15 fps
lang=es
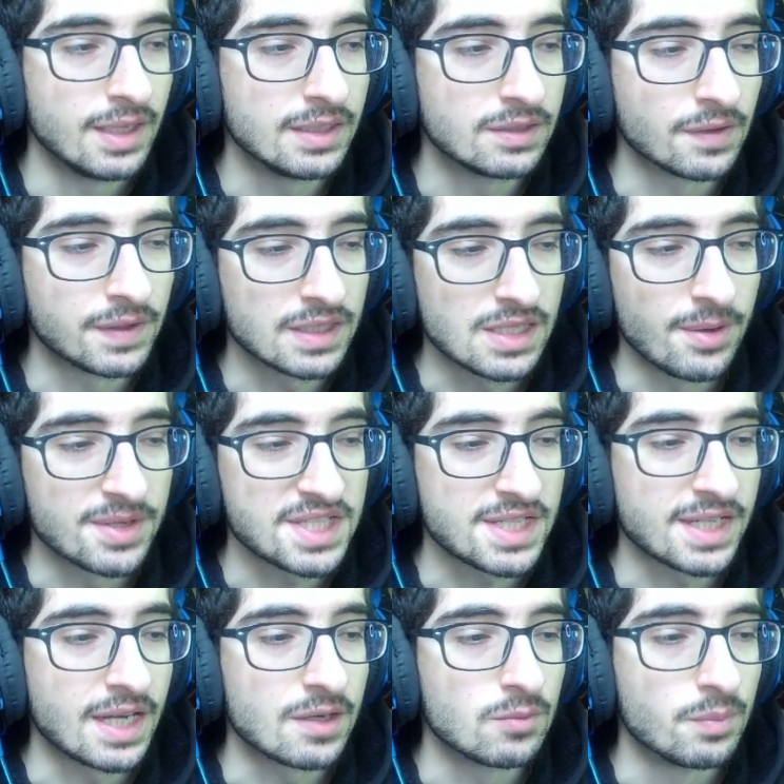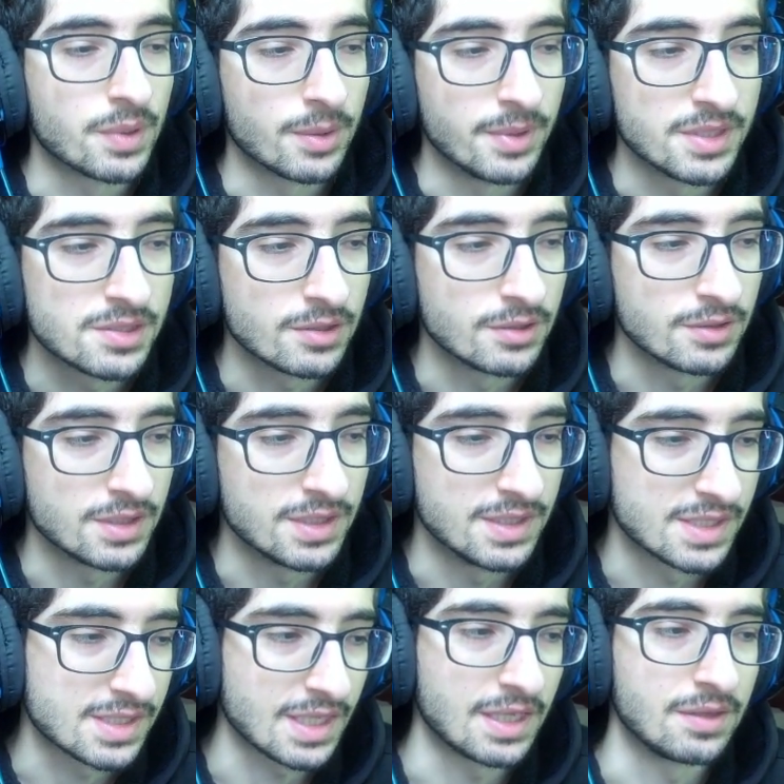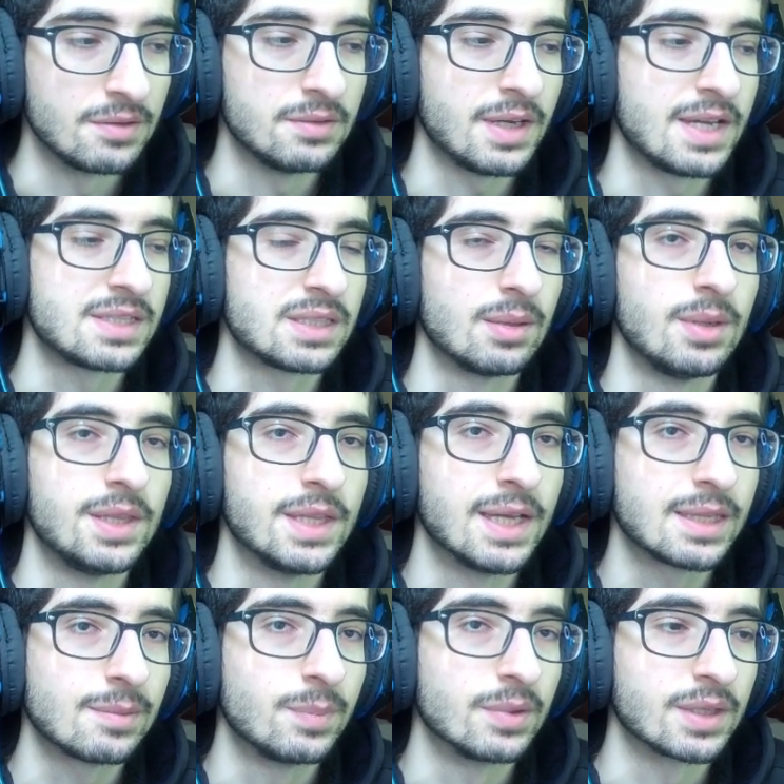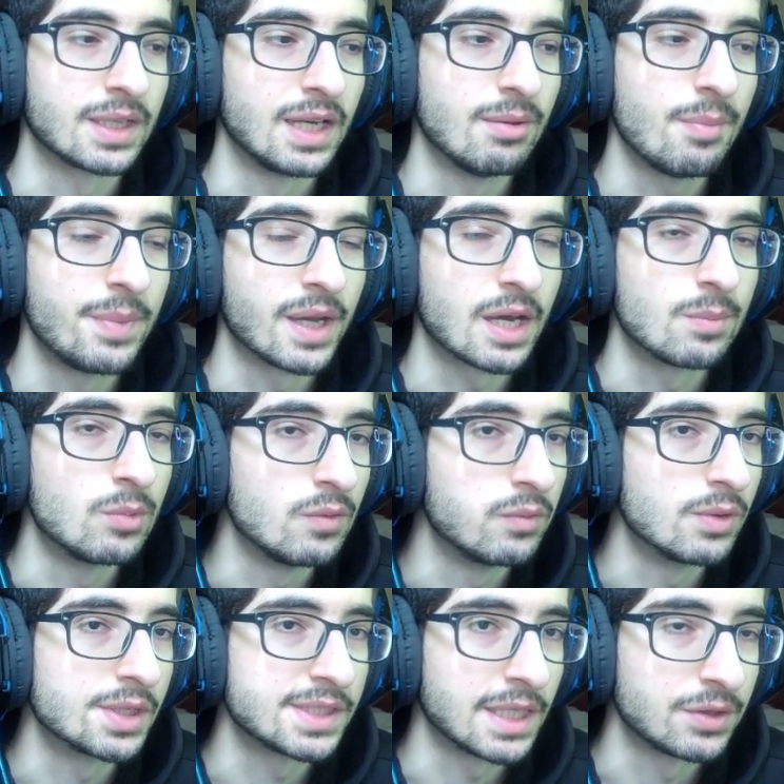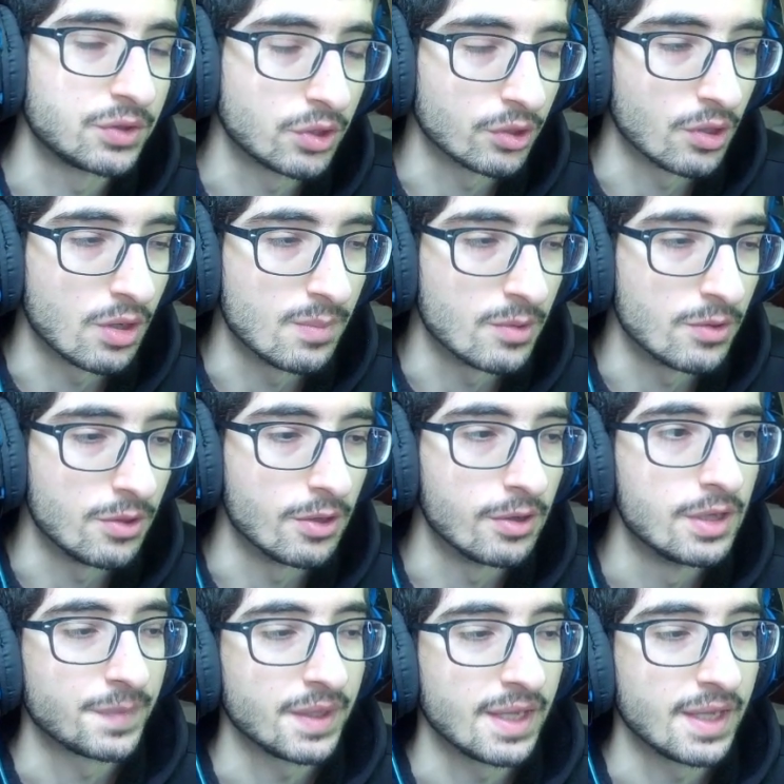entonces le vas a sacar un provecho insano a esta habilidad porque le va a pegar muy fuerte a todo el mundo.